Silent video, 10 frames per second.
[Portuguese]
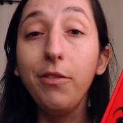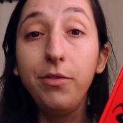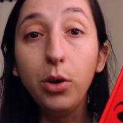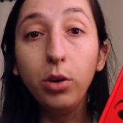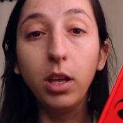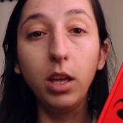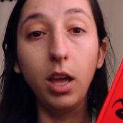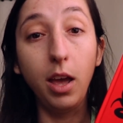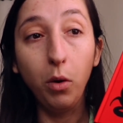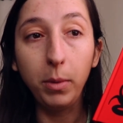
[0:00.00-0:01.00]
ela viu que
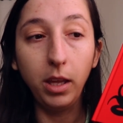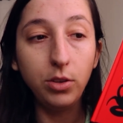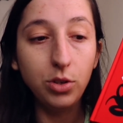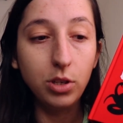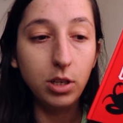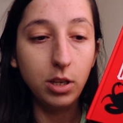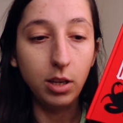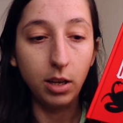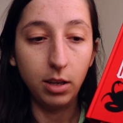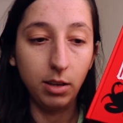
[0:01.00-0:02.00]

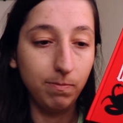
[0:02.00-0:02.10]
realmente